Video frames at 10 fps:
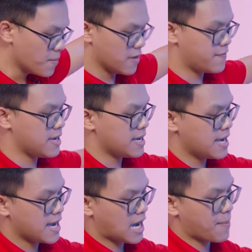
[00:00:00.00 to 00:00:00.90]
bởi vì
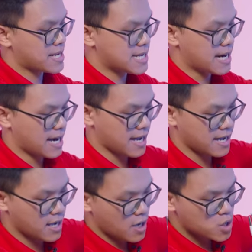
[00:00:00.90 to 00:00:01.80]
cái mặt trên này này
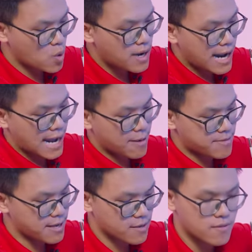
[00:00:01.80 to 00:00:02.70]
chỗ này anh em
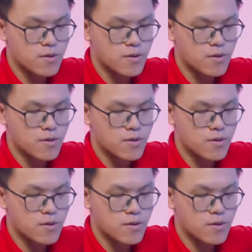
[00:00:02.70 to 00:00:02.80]
có thể